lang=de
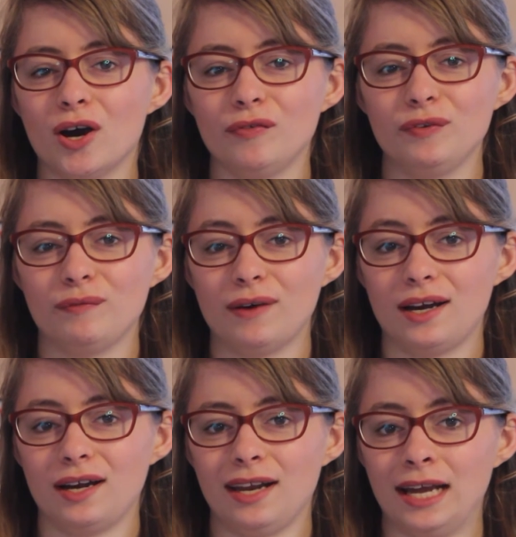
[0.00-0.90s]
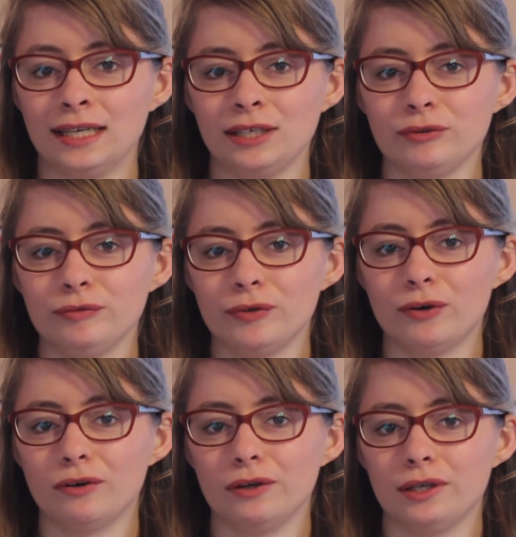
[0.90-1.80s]
Hoffe, es war eine Anregung
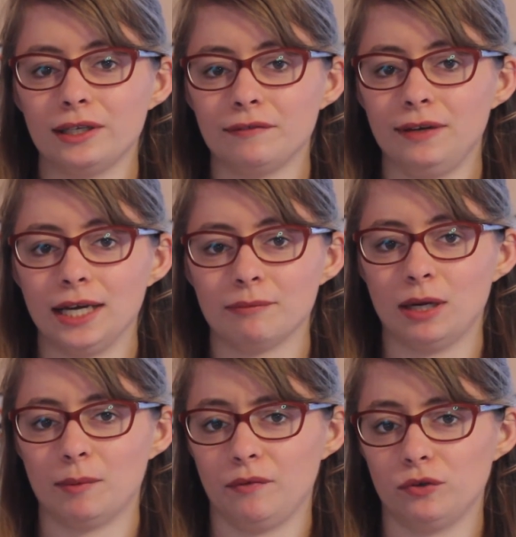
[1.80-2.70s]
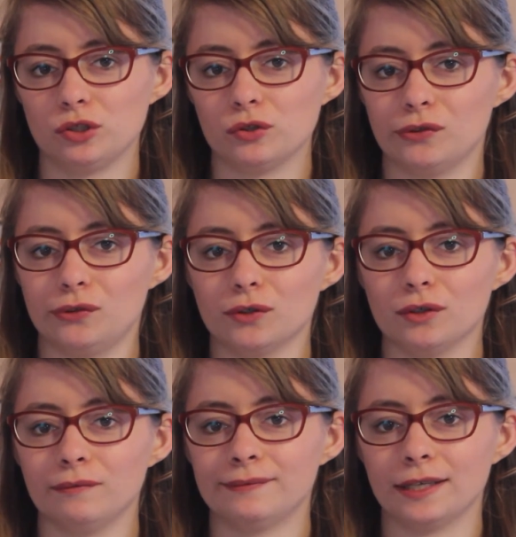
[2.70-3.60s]
für euch, vielleicht mal bei Wish zu
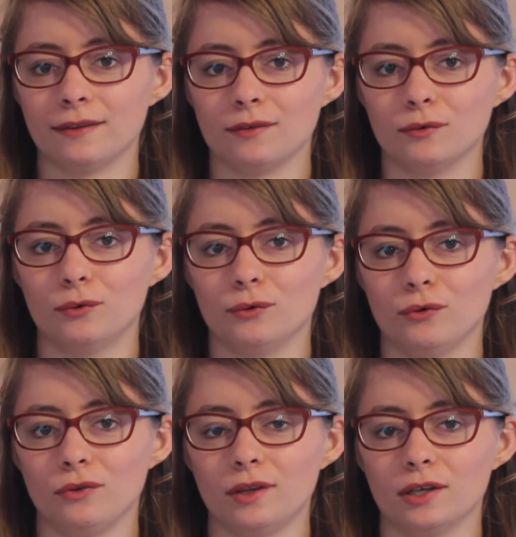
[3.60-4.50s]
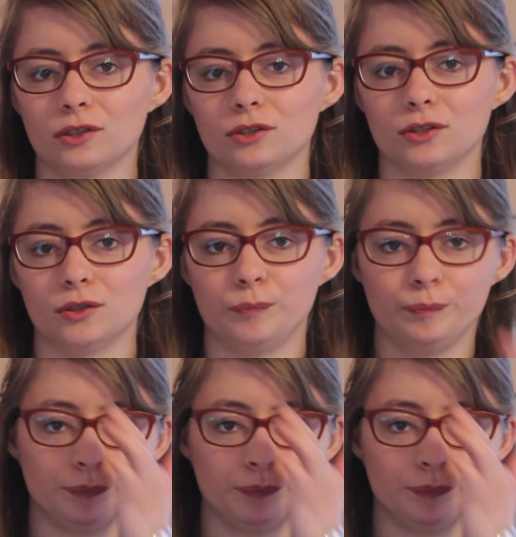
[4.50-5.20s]
gucken, was so künstlerische